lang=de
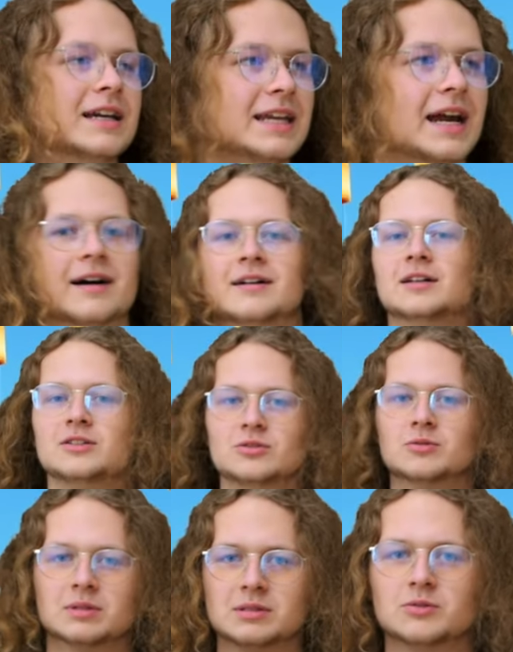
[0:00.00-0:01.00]
Yeah,
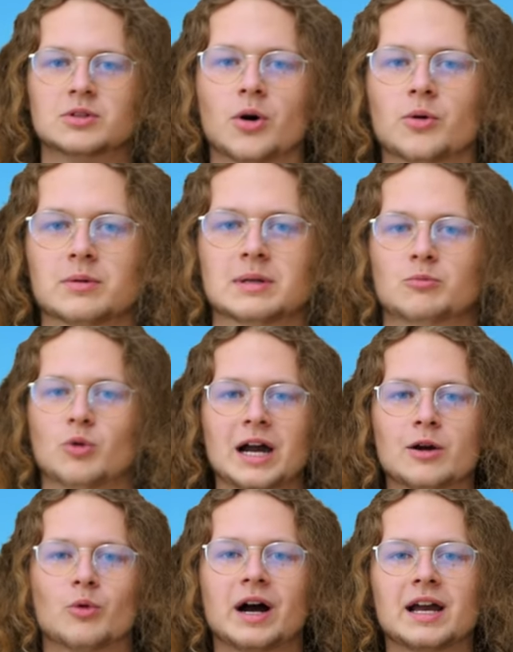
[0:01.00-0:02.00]
you, you know,
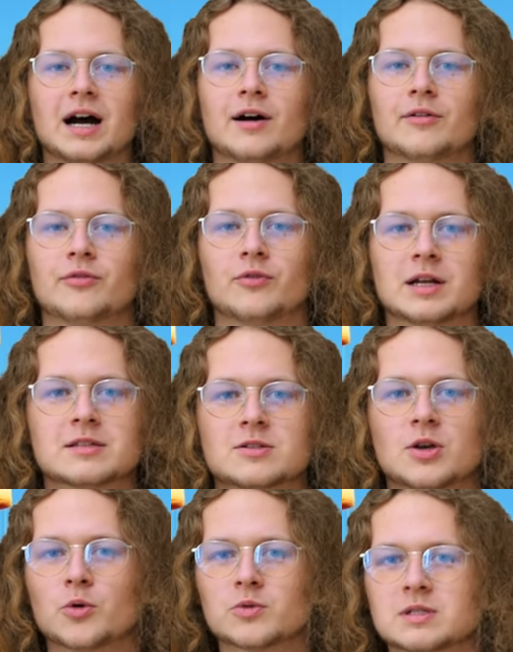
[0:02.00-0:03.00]
why, why are
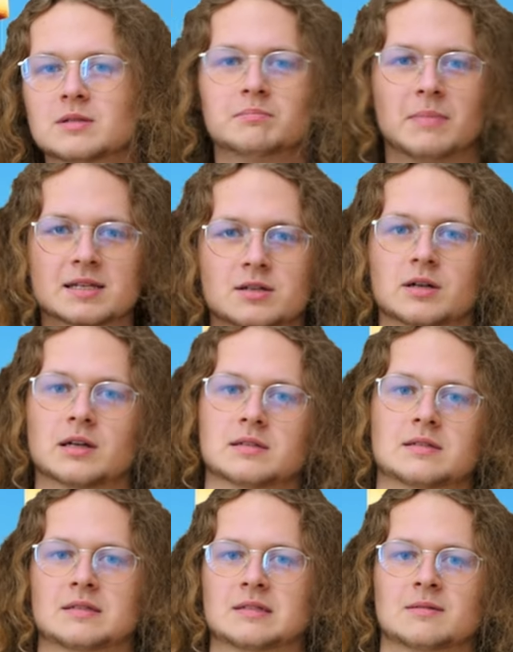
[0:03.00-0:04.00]
Franzosen
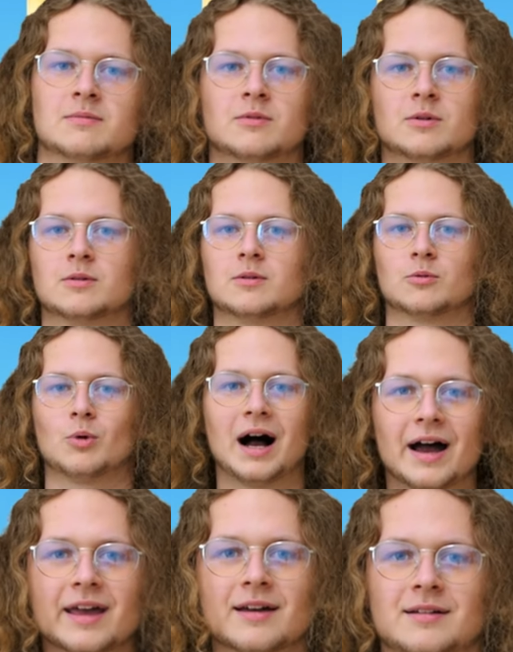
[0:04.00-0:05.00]
masochists?
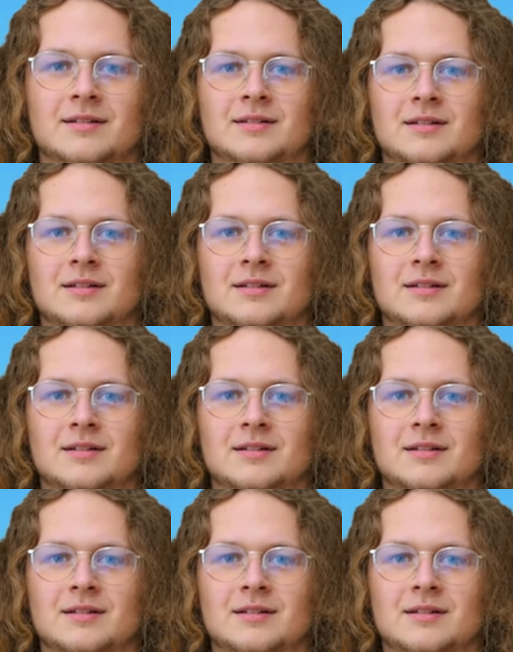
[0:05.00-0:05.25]
Why?